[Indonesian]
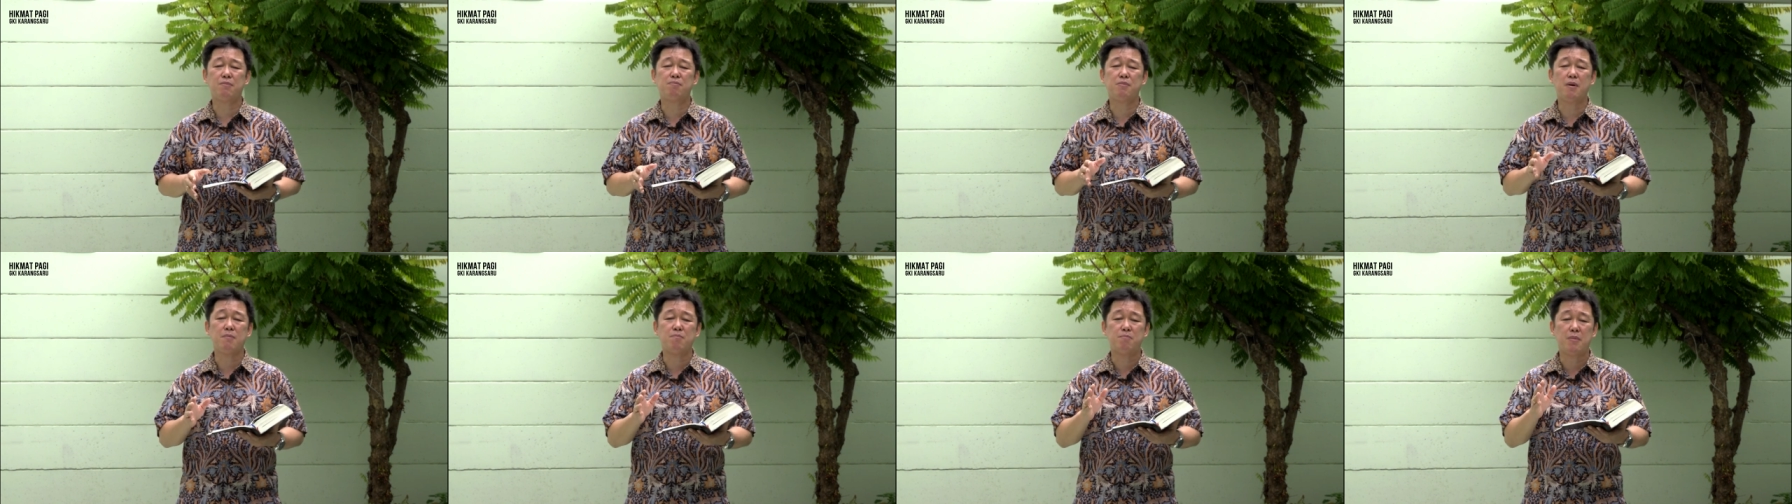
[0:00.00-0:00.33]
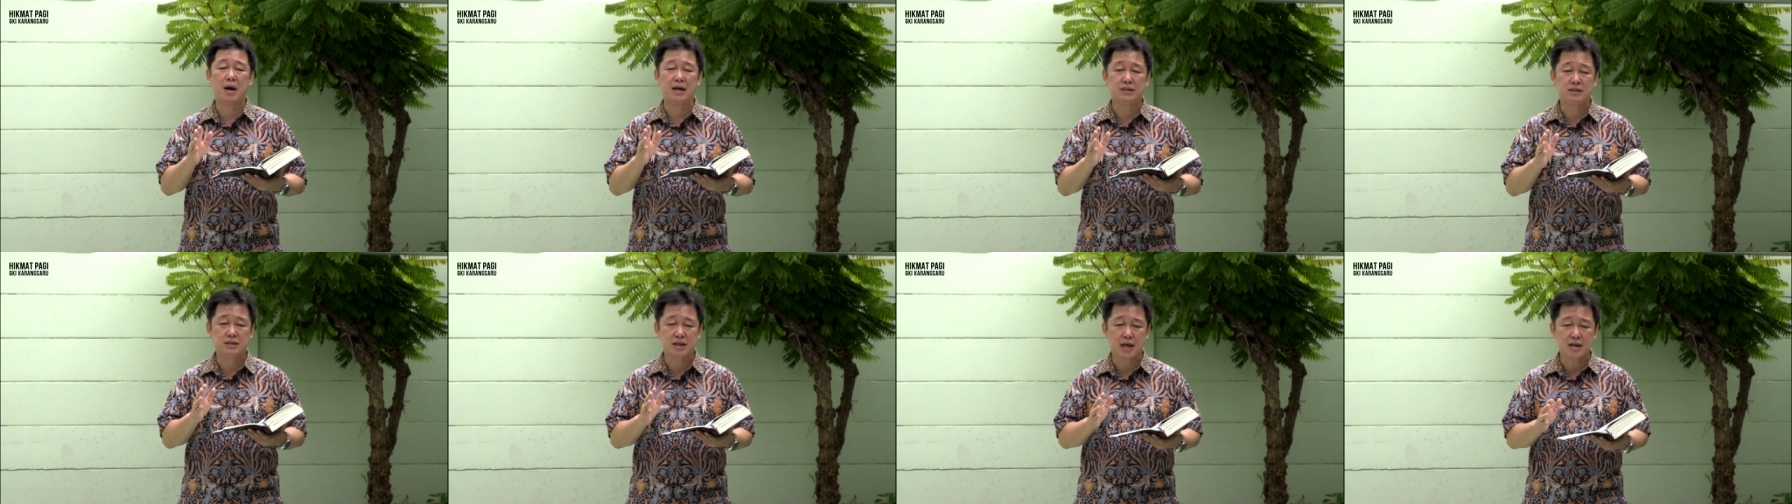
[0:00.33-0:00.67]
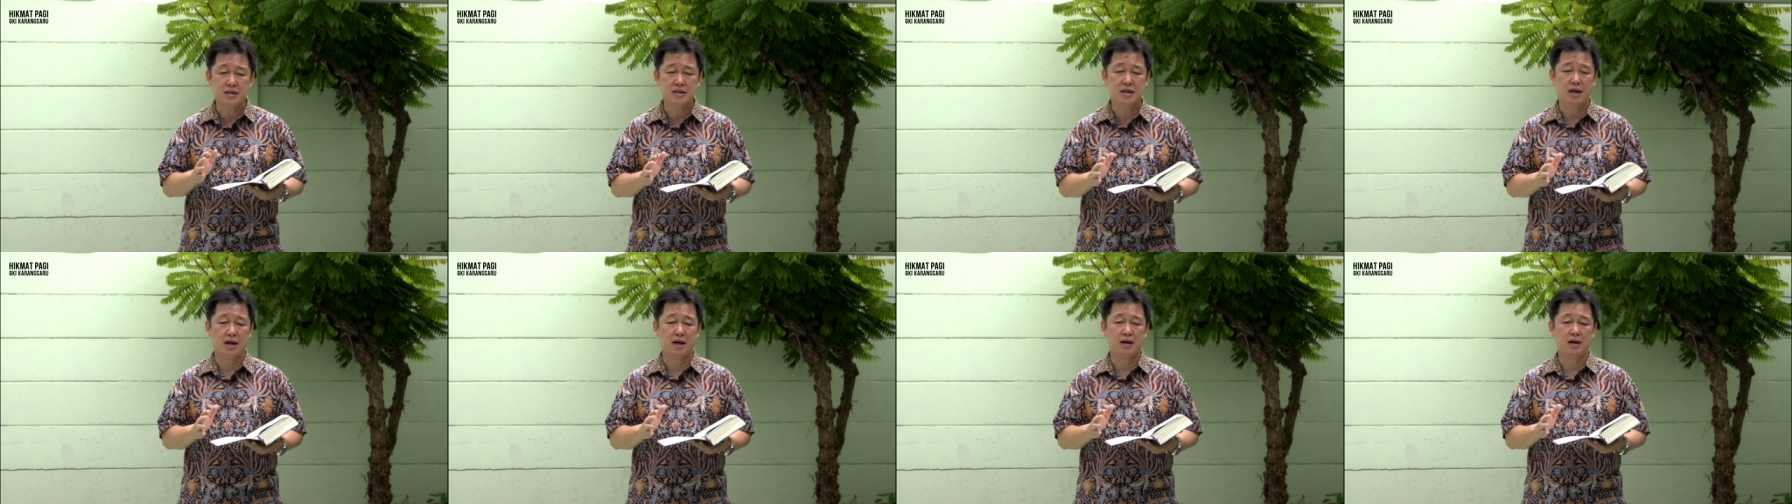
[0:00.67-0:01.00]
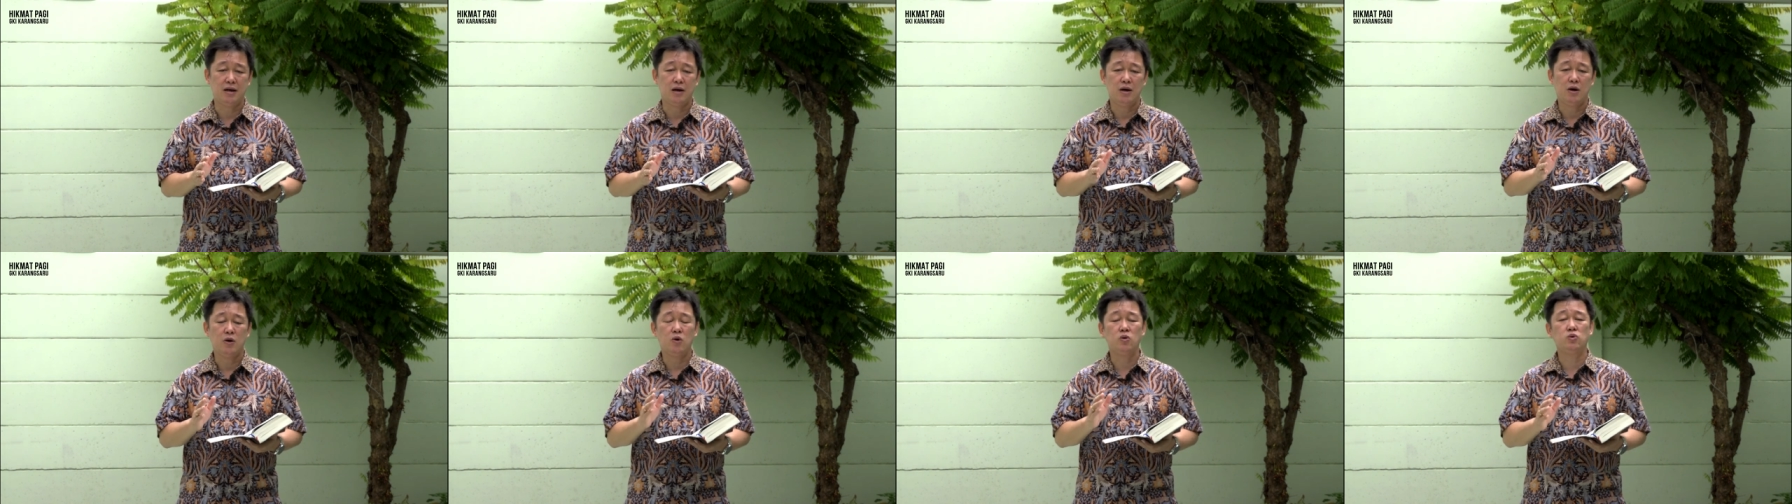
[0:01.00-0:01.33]
pembacanya
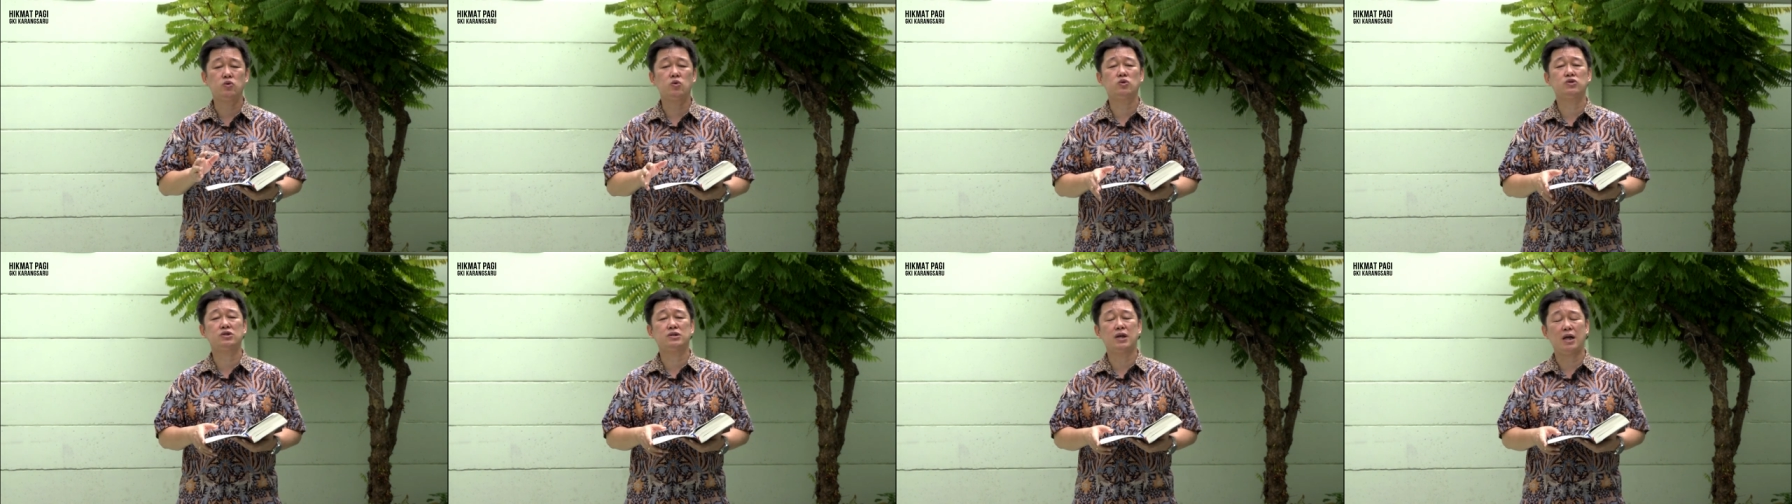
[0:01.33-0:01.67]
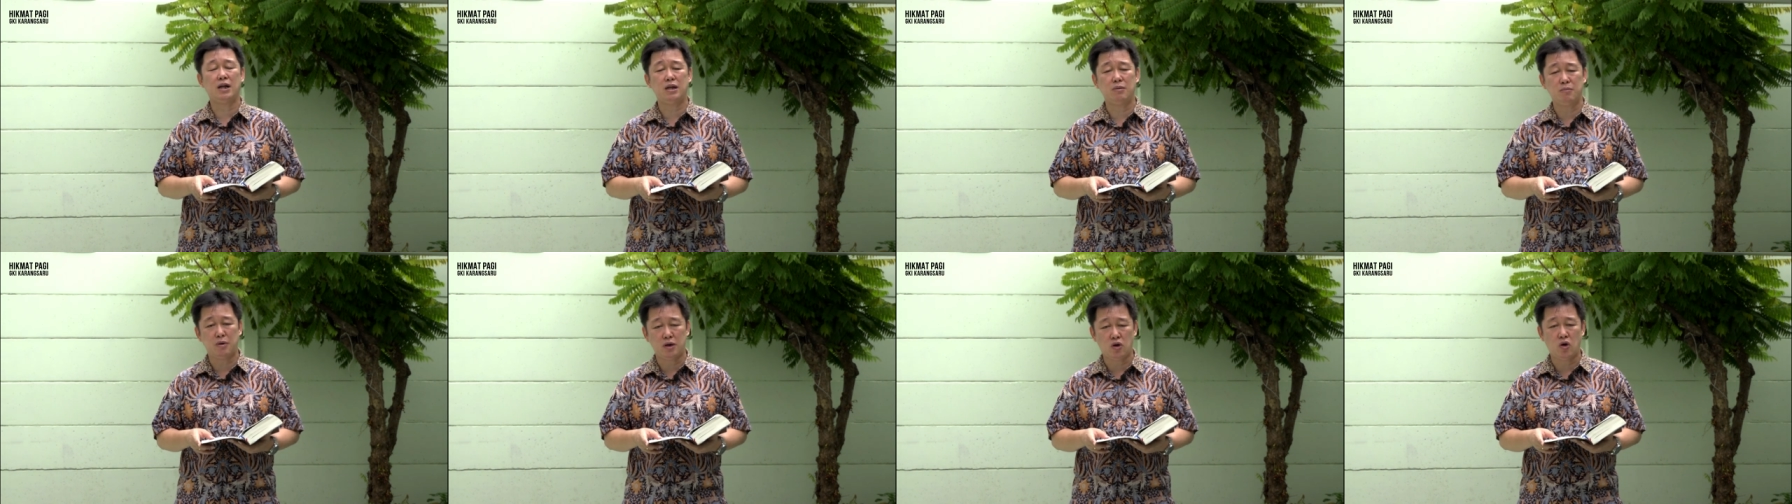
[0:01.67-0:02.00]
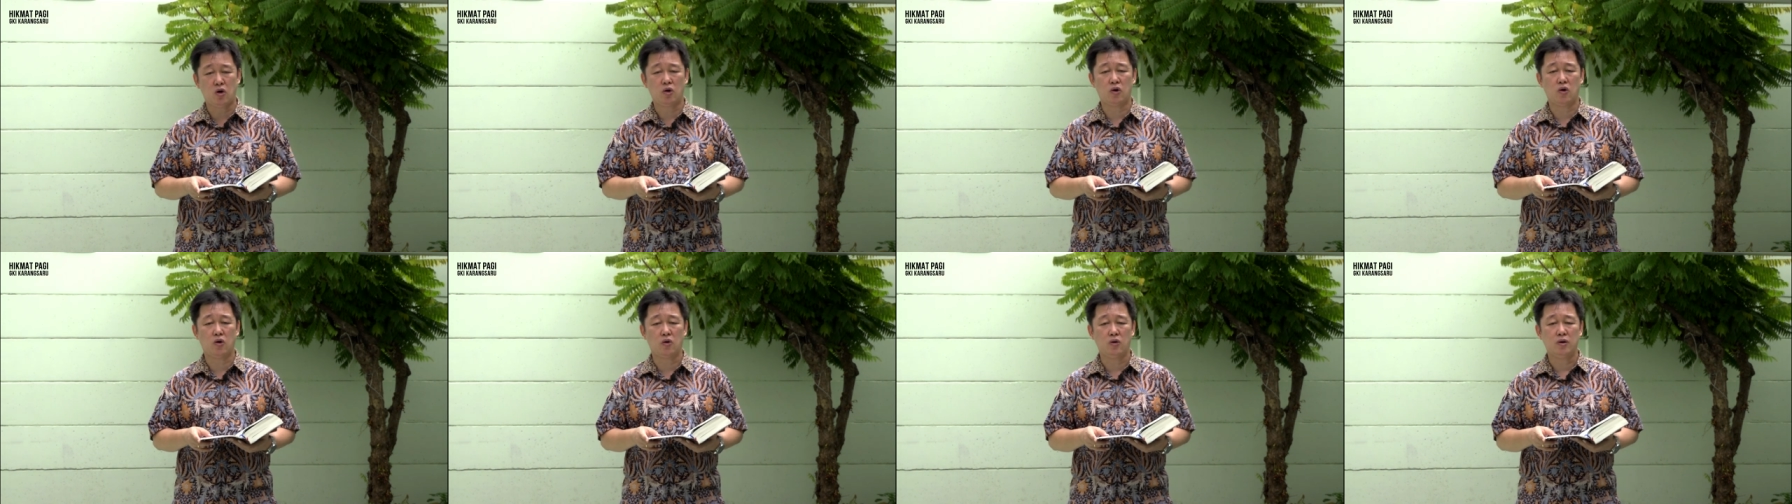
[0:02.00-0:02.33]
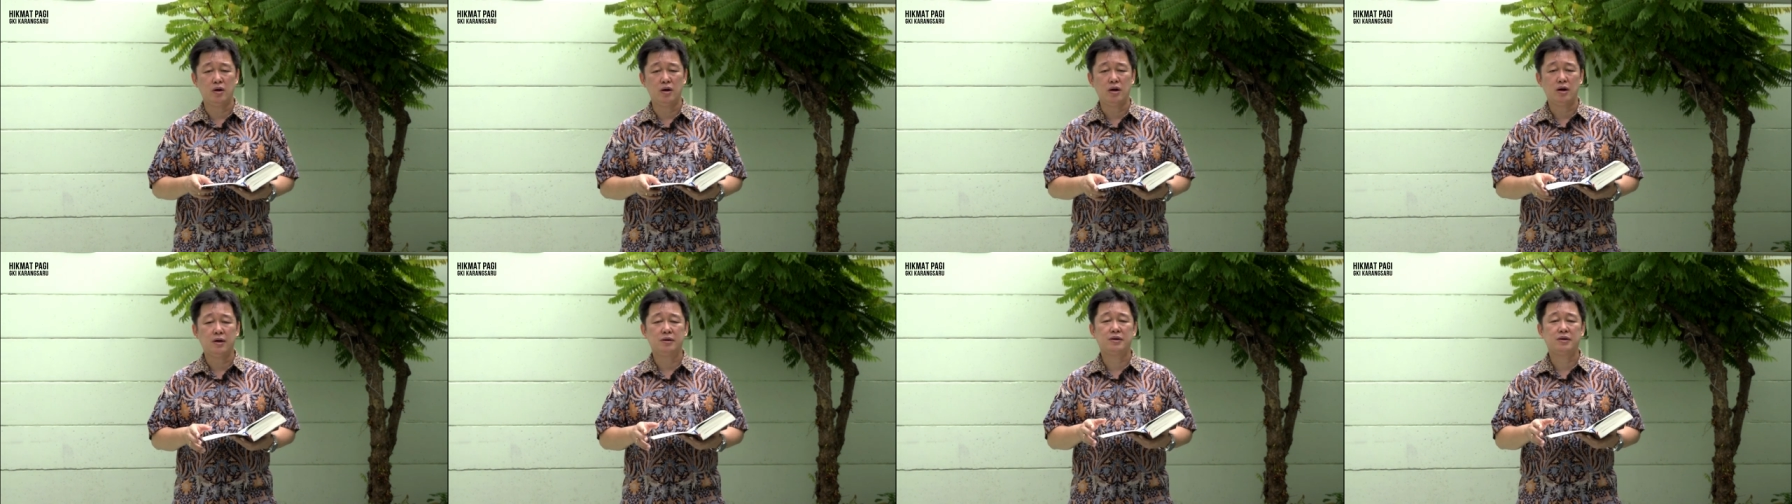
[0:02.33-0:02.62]
untuk saling mendorong